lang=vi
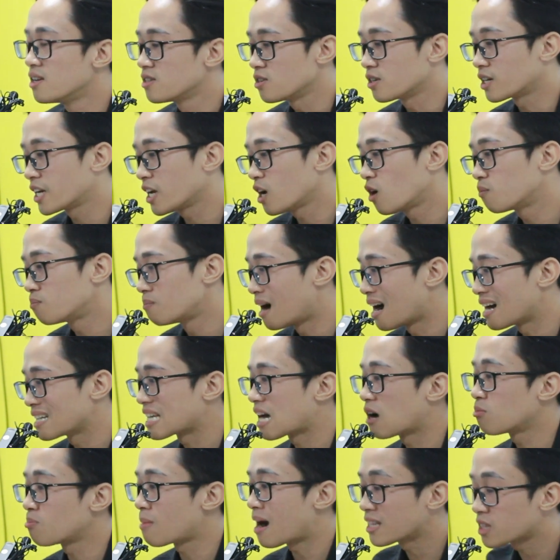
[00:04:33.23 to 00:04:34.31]
trừ khi ông mở
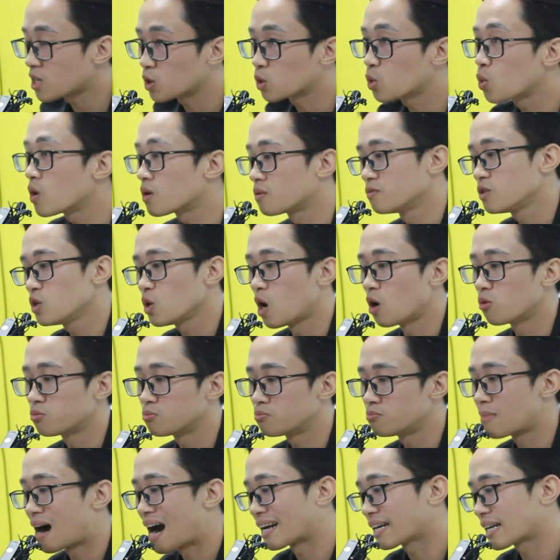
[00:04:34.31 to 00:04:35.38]
ra ông bán toàn quốc ví dụ
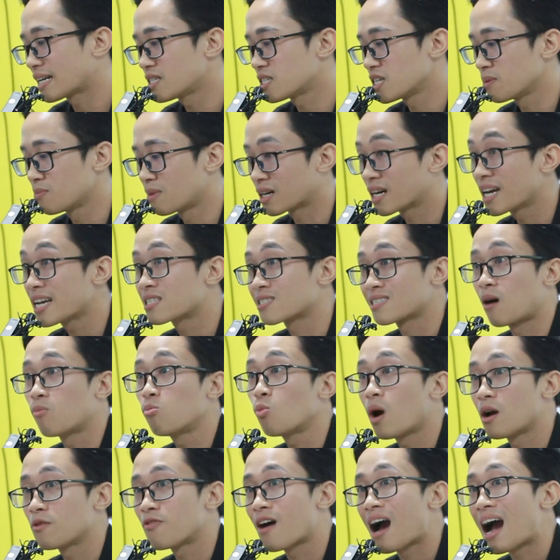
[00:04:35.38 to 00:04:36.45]
ông bán cái gì mà kích sóng
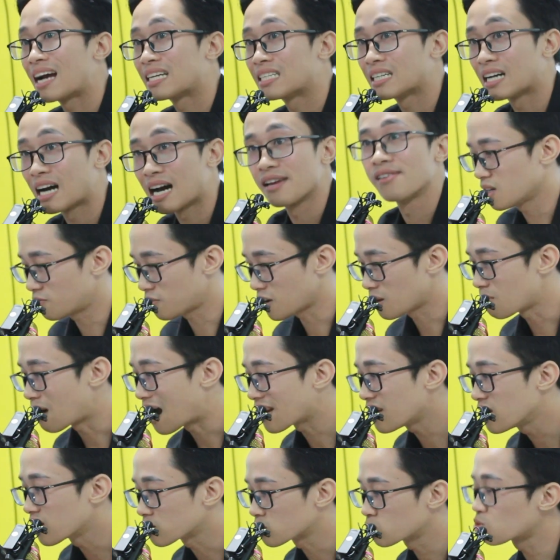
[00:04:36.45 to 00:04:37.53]
wifi chẳng hạn thì phải
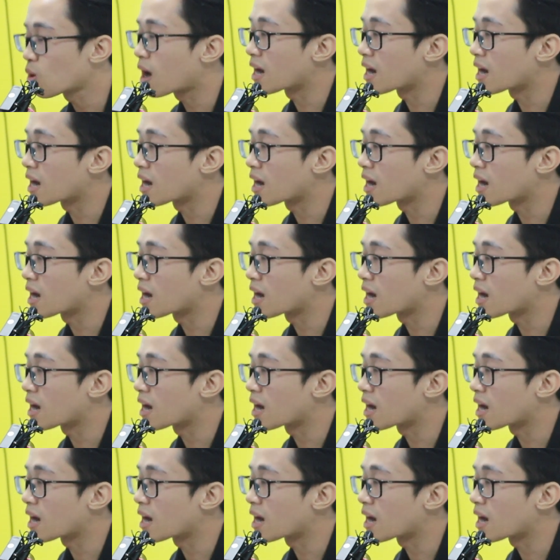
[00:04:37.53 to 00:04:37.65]
bán được